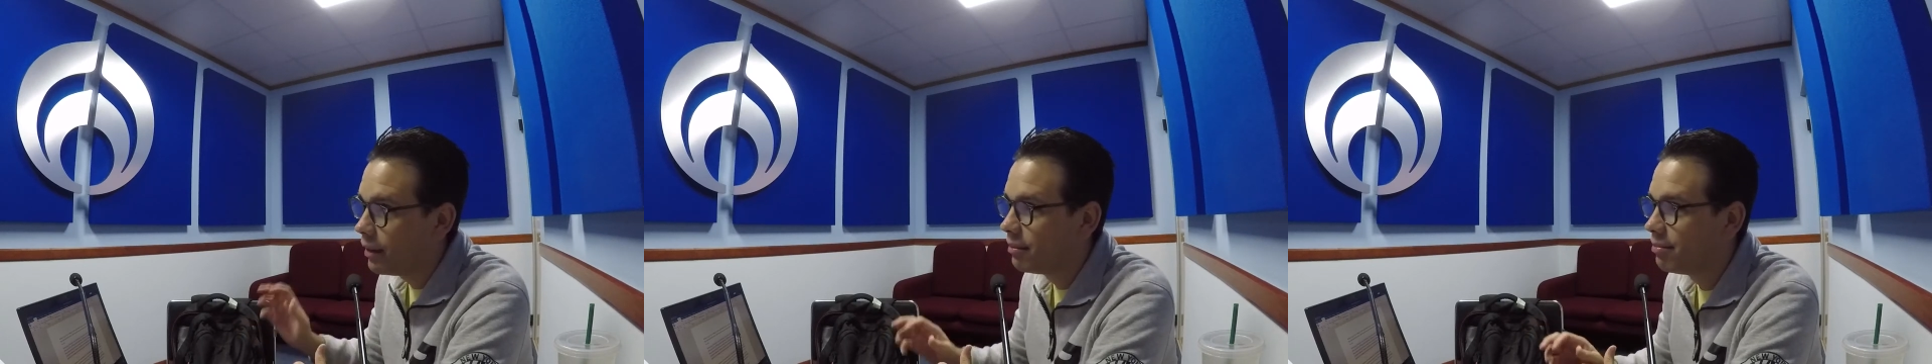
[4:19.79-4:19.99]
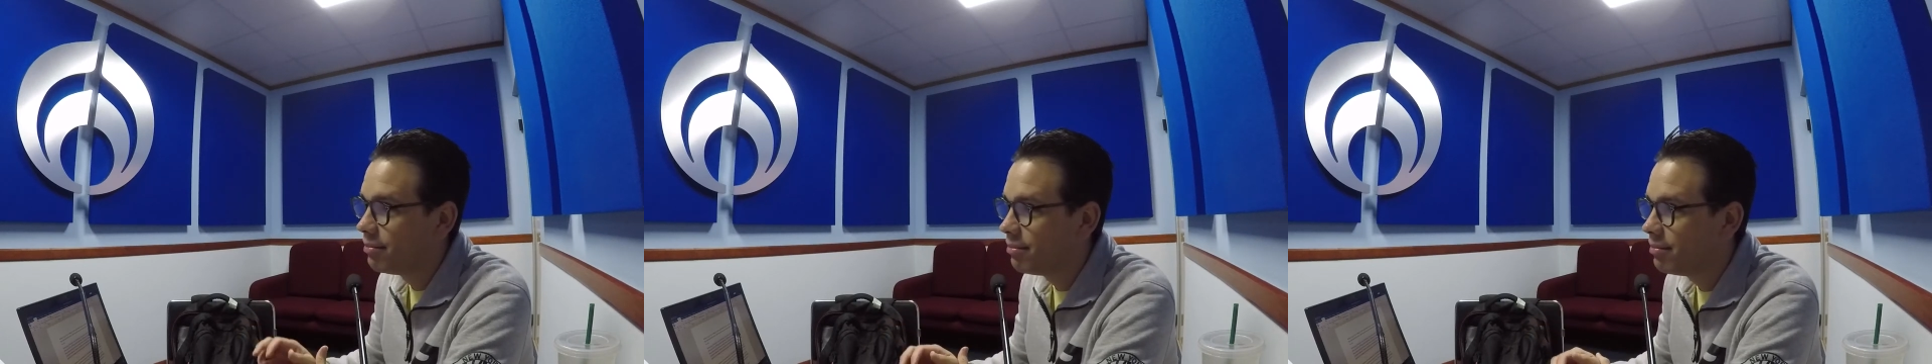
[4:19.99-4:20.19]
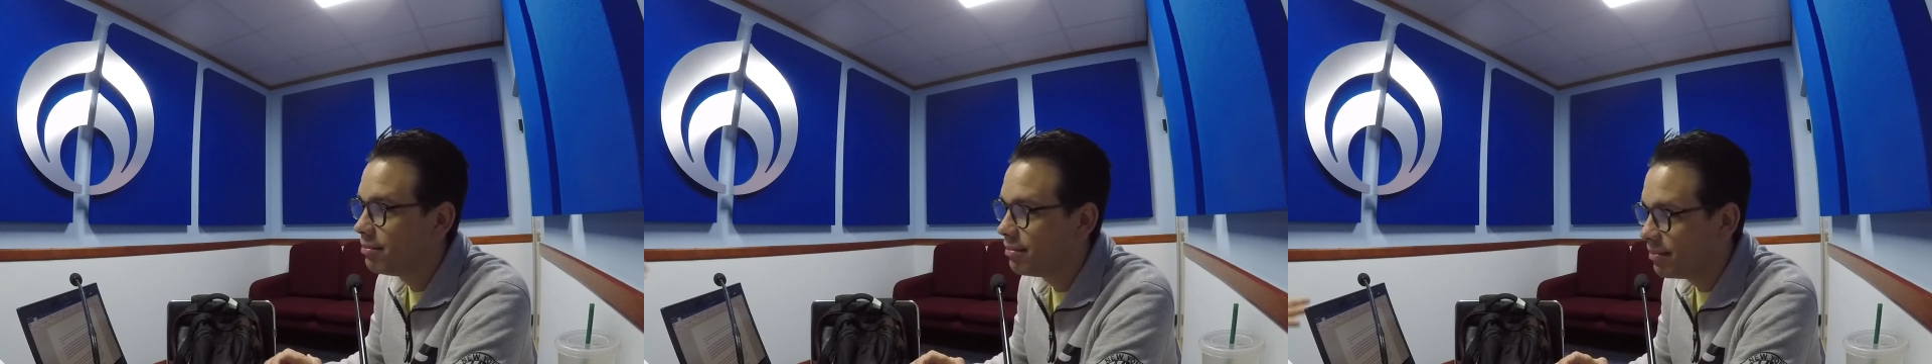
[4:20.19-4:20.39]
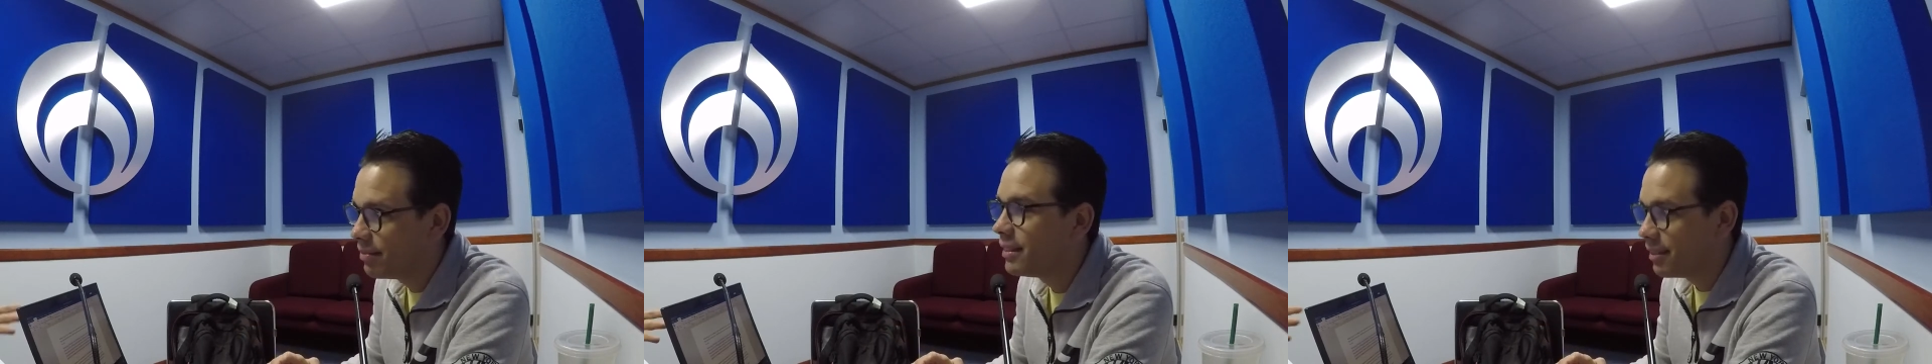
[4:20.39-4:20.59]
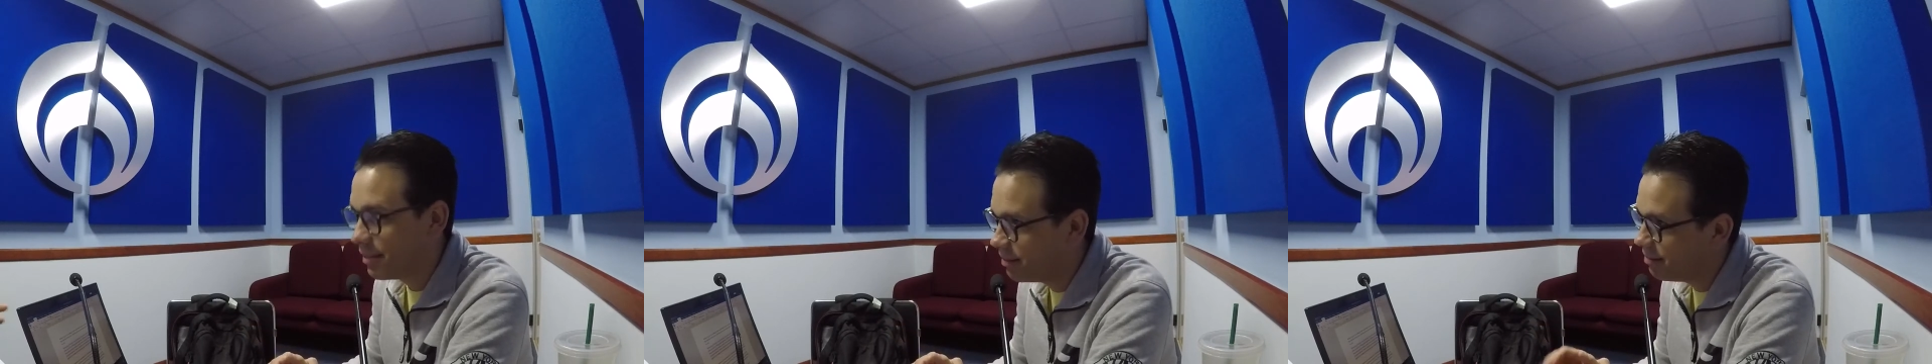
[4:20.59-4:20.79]
Pero sí, sí, el
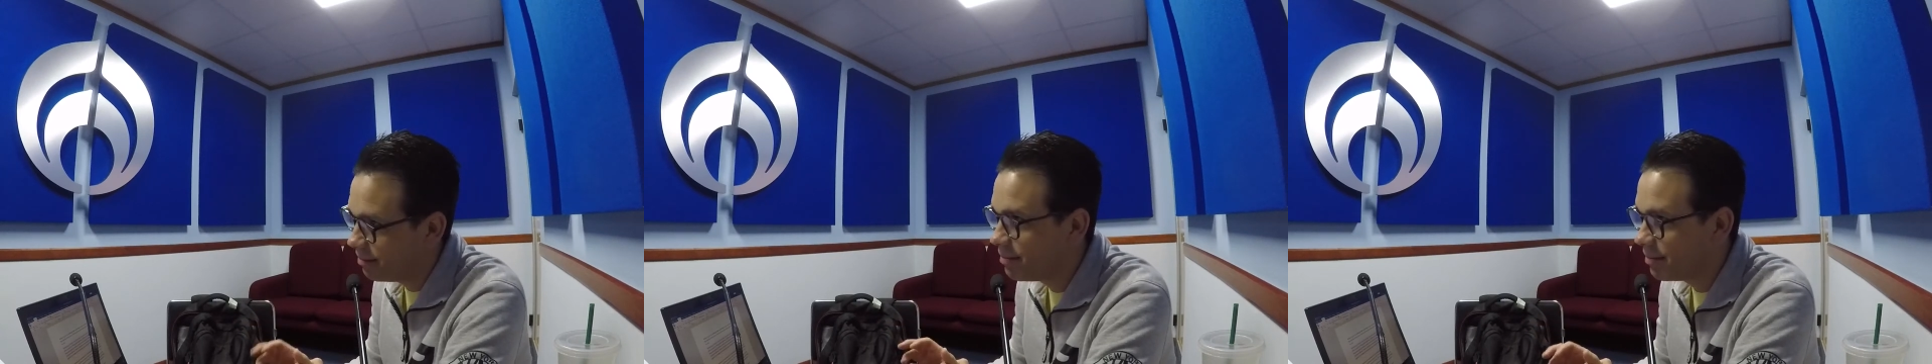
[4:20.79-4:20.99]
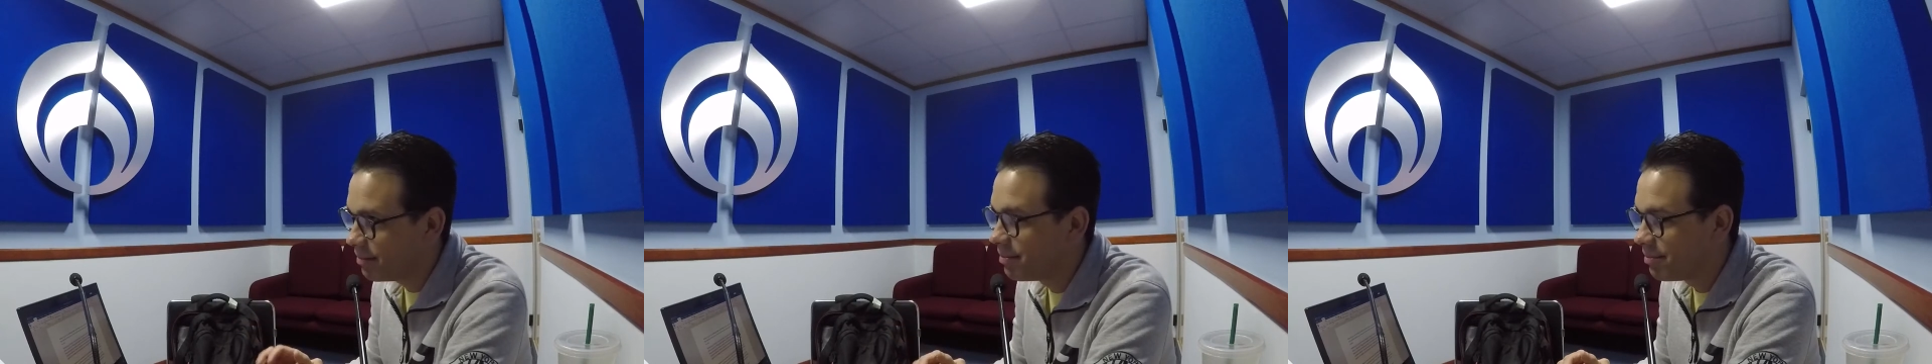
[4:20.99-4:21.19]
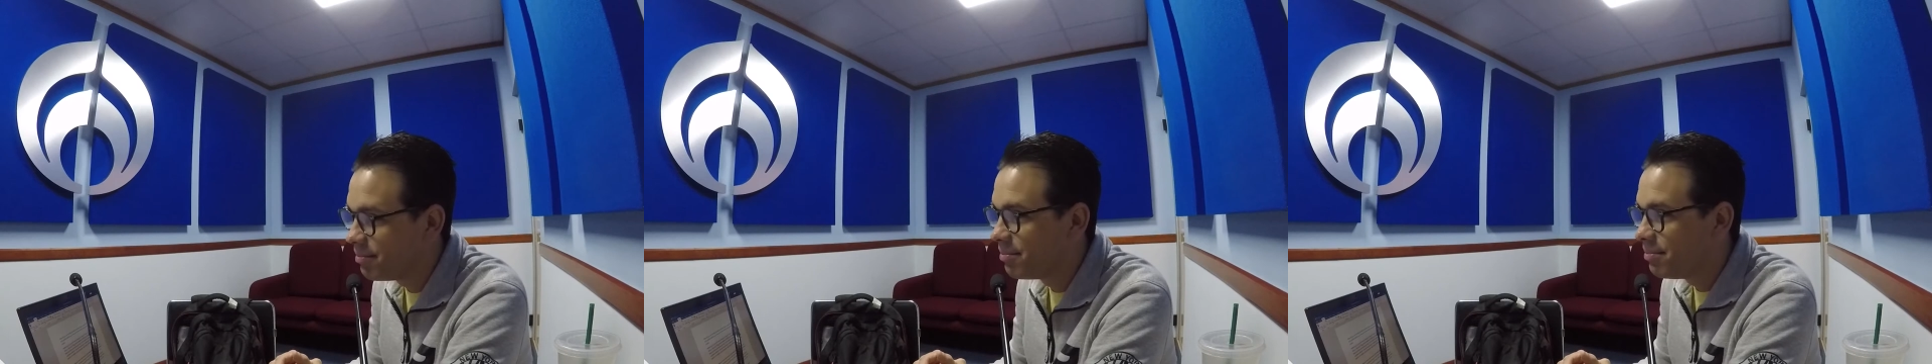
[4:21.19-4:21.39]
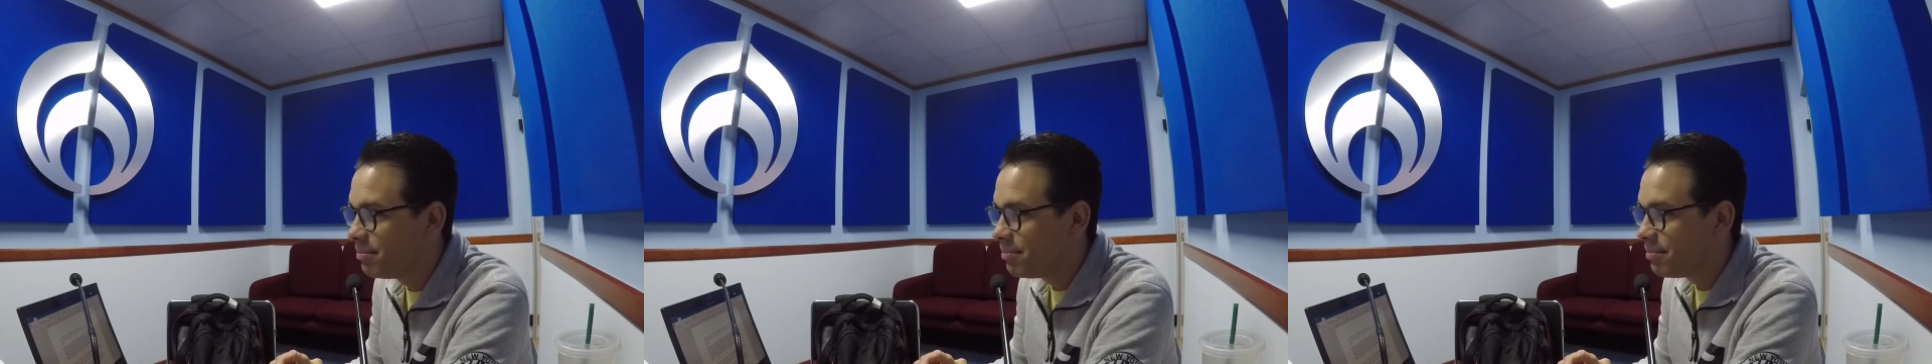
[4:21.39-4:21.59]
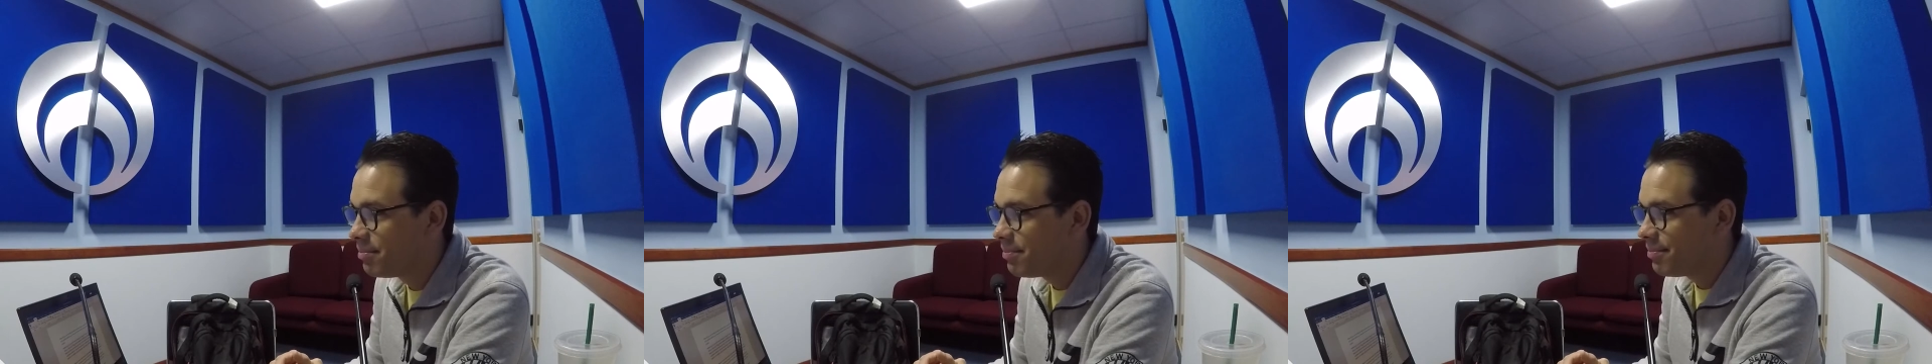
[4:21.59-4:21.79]
precio
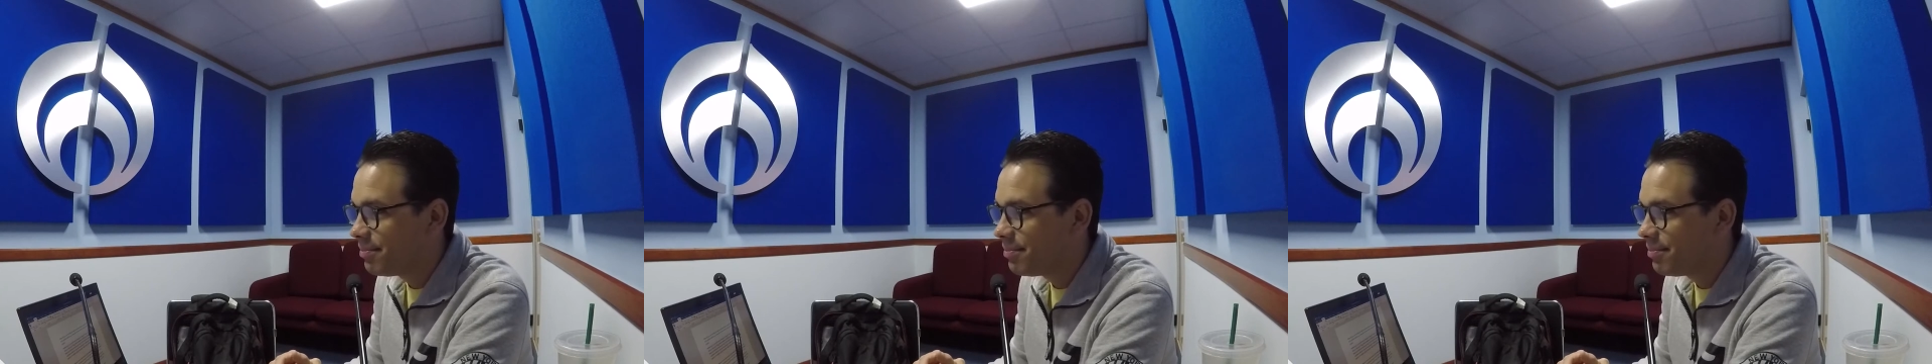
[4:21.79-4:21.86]
realmente.